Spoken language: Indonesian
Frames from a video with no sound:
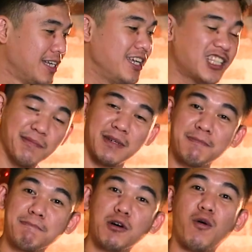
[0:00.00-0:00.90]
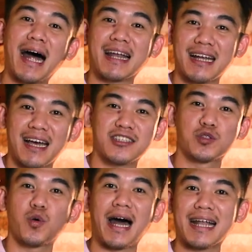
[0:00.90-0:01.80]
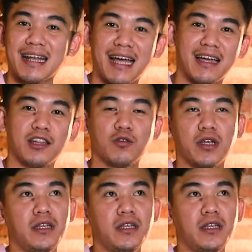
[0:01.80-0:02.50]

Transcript: Dia cuman pewarna suara gitu.